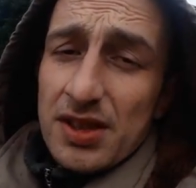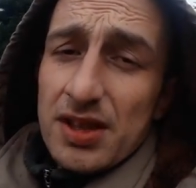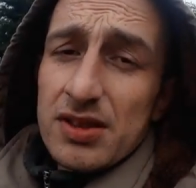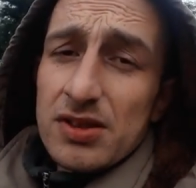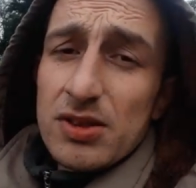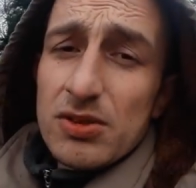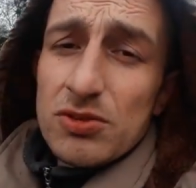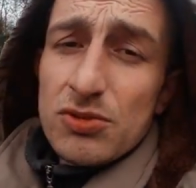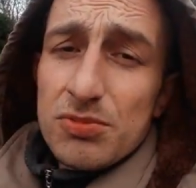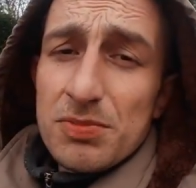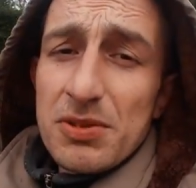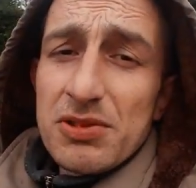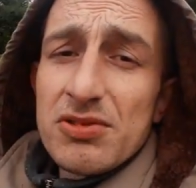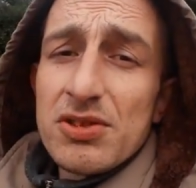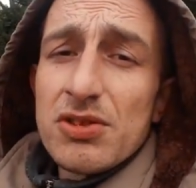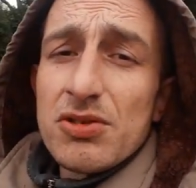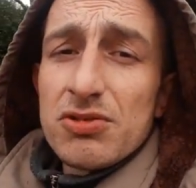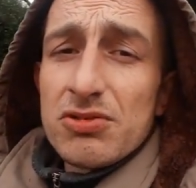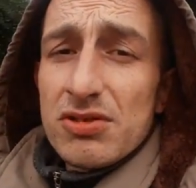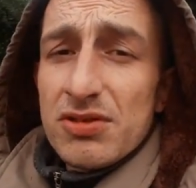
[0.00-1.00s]
a to już będzie
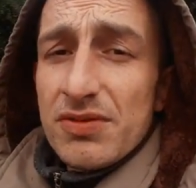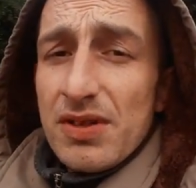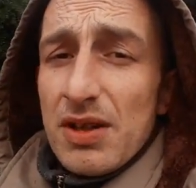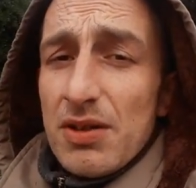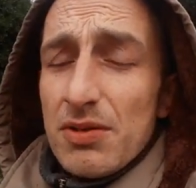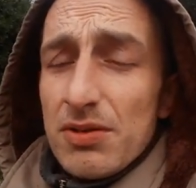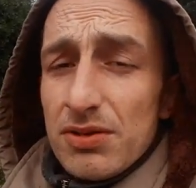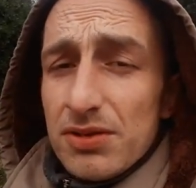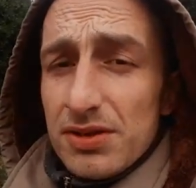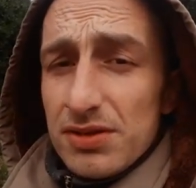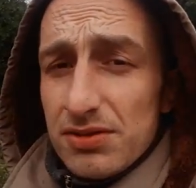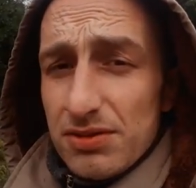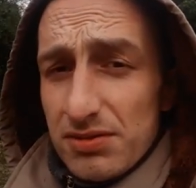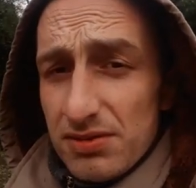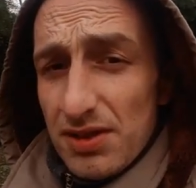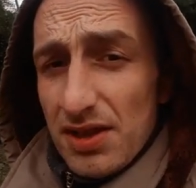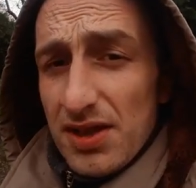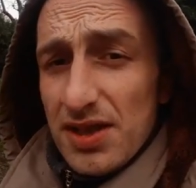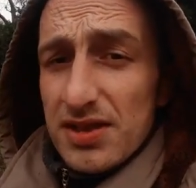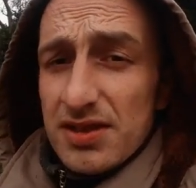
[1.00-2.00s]
kosztowało i to
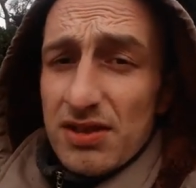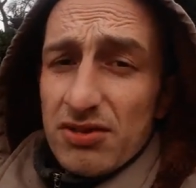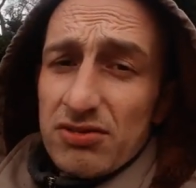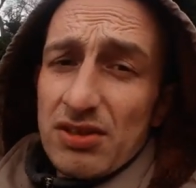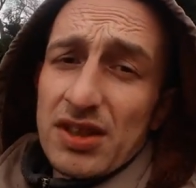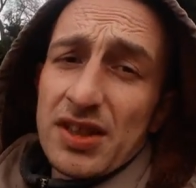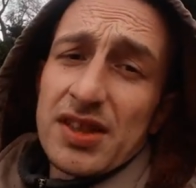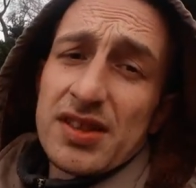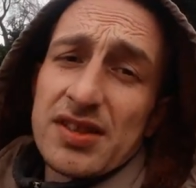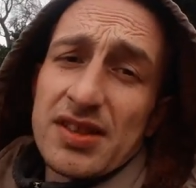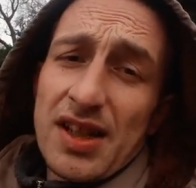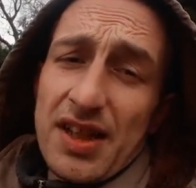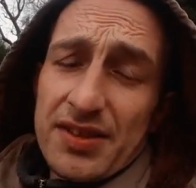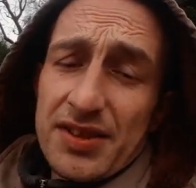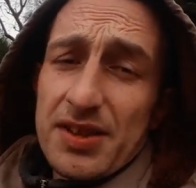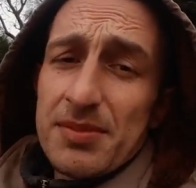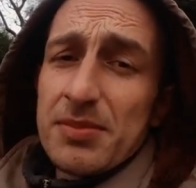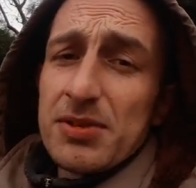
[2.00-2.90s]
nie jest aż takie tanie,